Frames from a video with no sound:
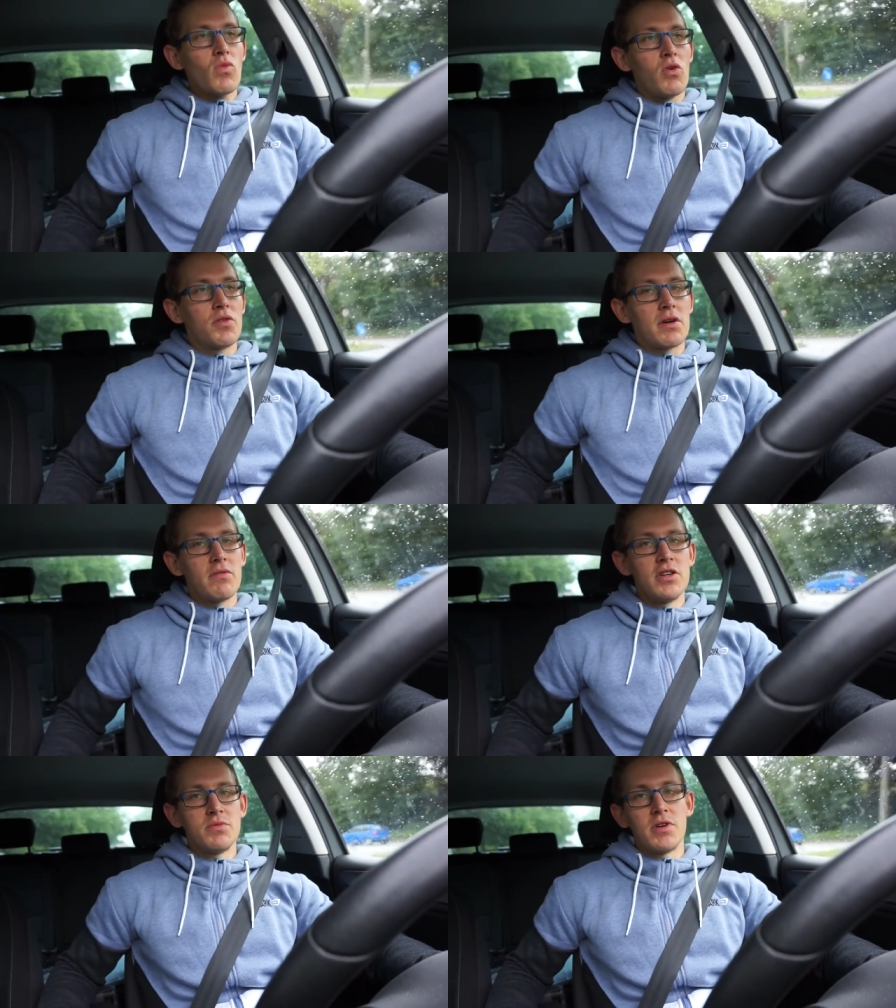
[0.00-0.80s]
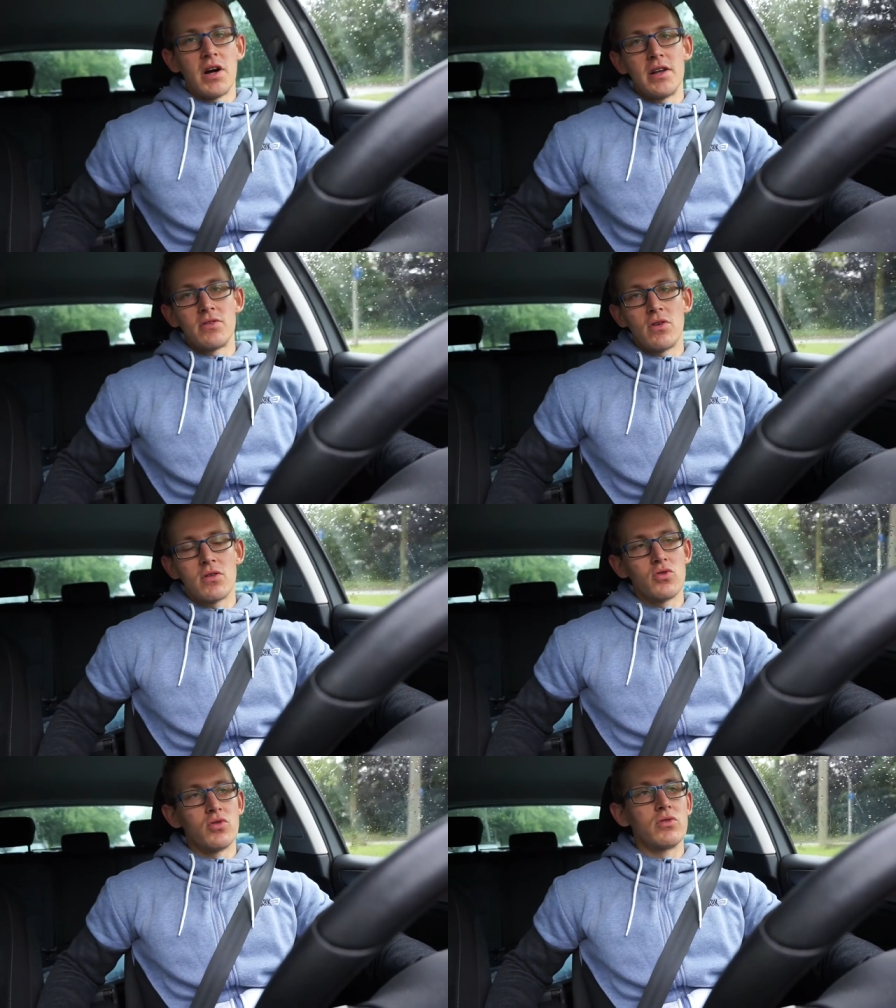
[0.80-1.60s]
und da will ich mir halt noch
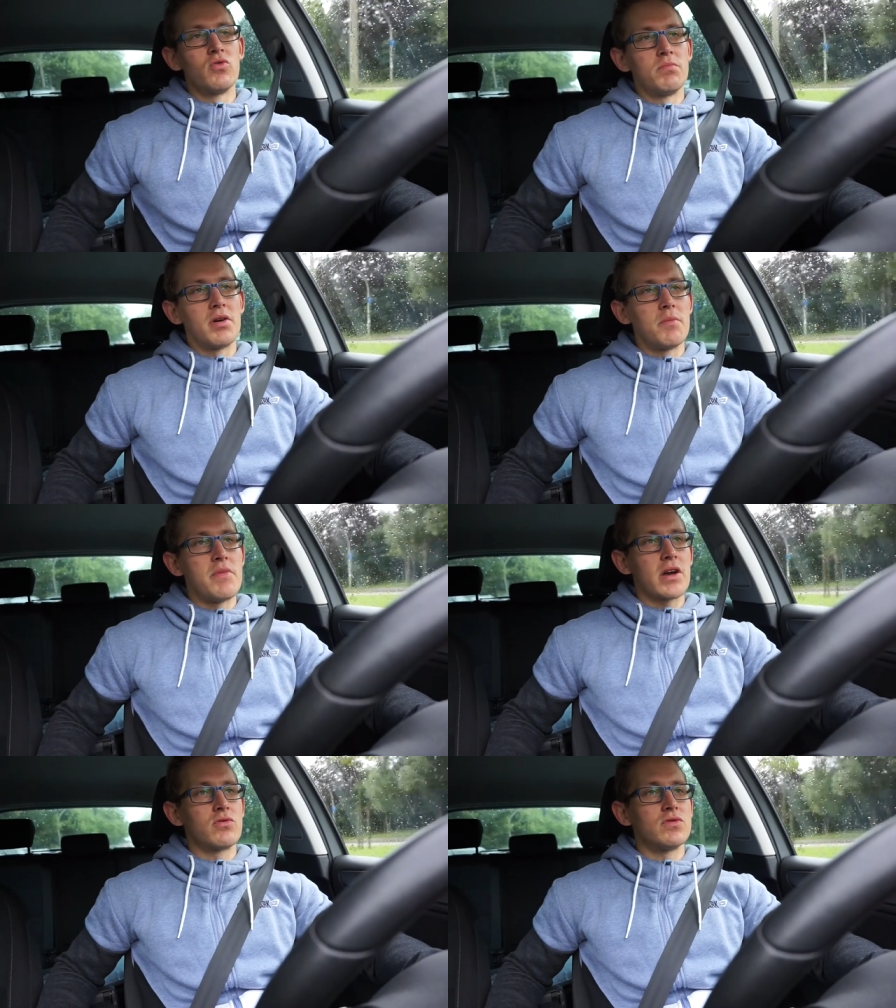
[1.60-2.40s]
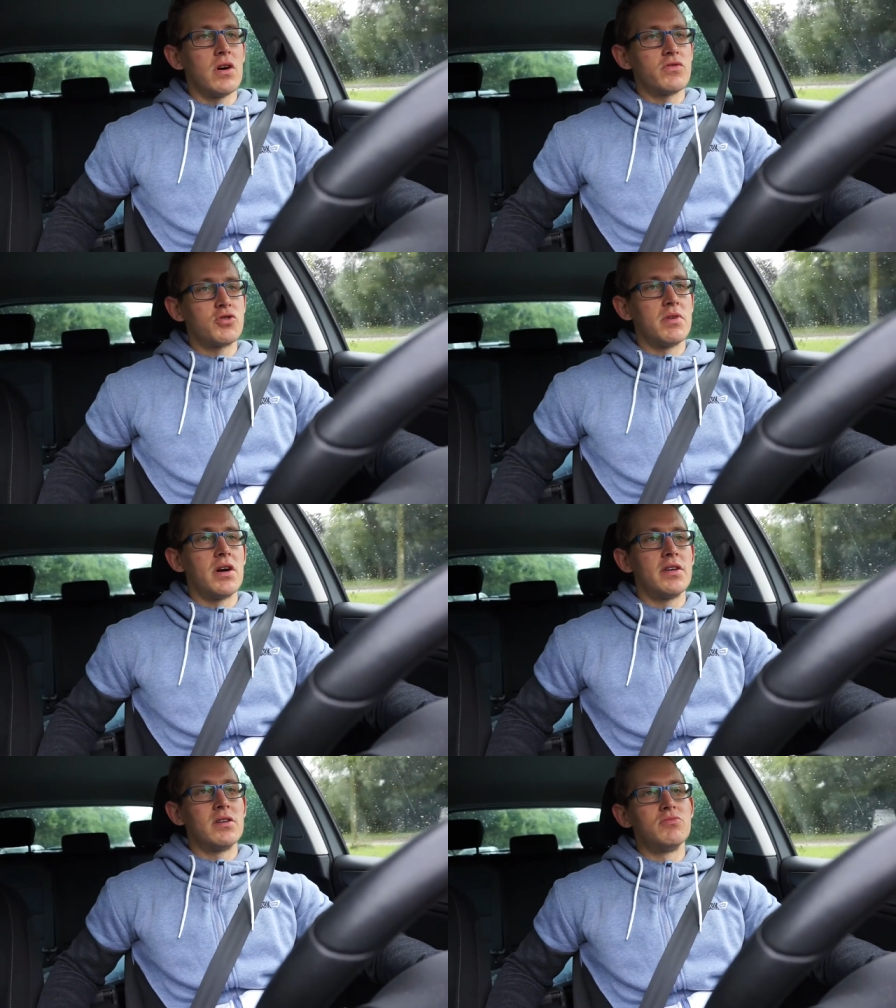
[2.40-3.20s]
äh, gut ein paar Macros
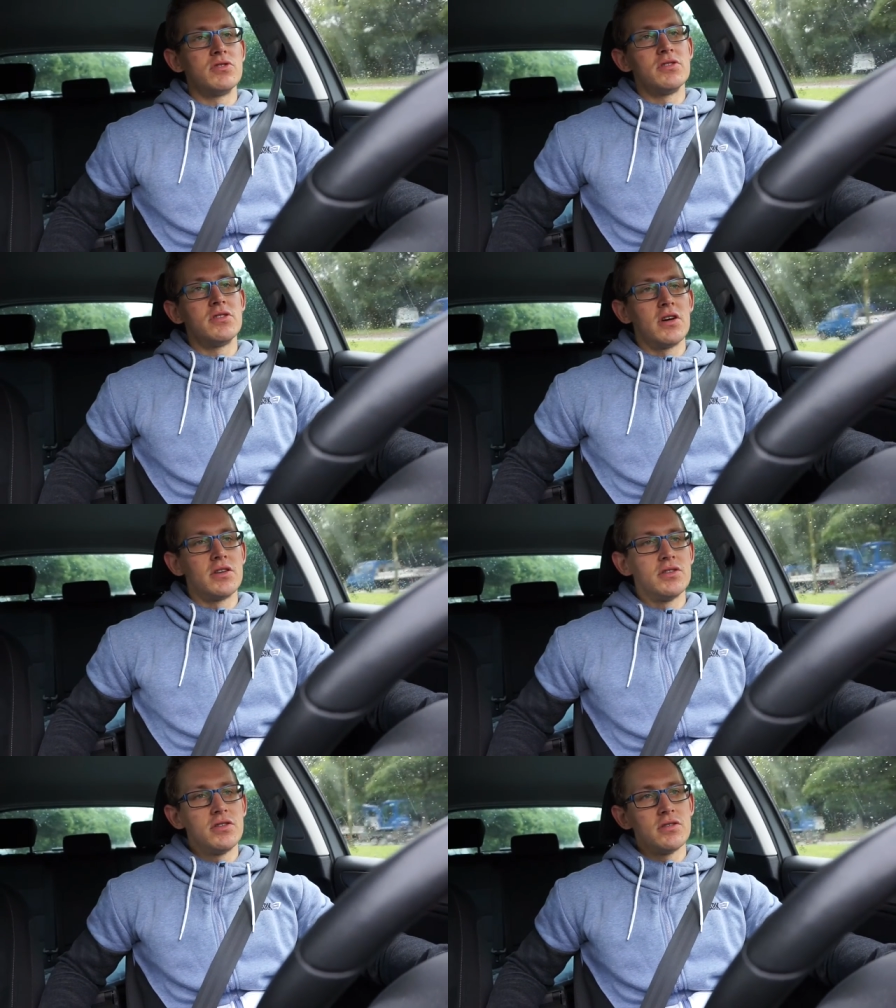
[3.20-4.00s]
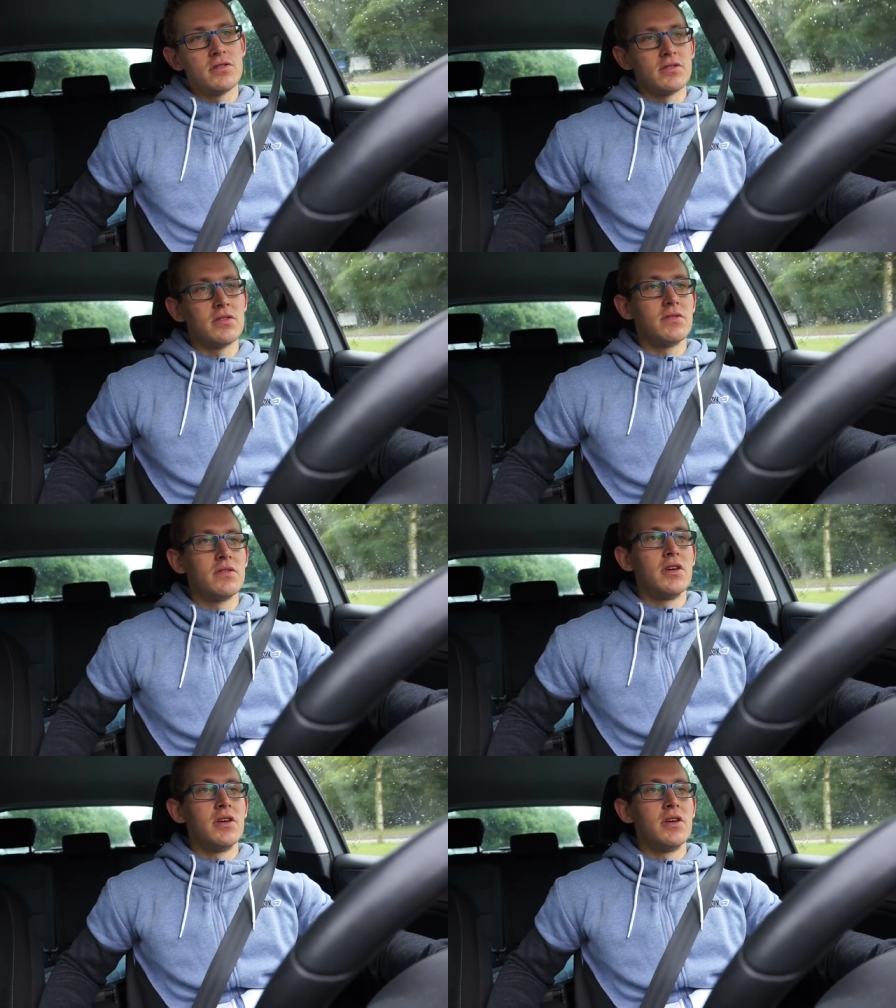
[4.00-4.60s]
aufsparen, damit ich da nicht äh,